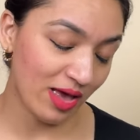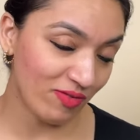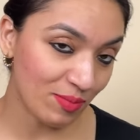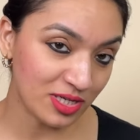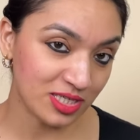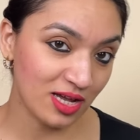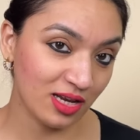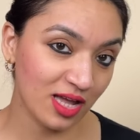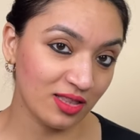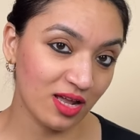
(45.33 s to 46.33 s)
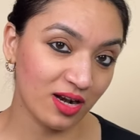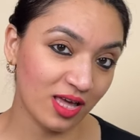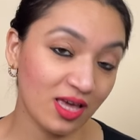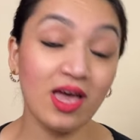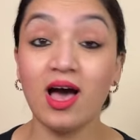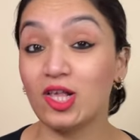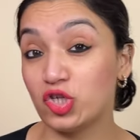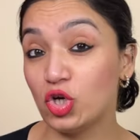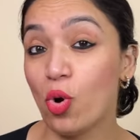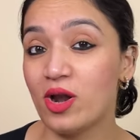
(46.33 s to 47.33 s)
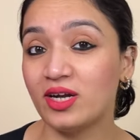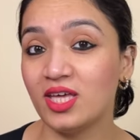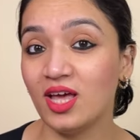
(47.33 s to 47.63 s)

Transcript: हैवी मटेरियल के अंदर नहीं है अच्छी क्वालिटी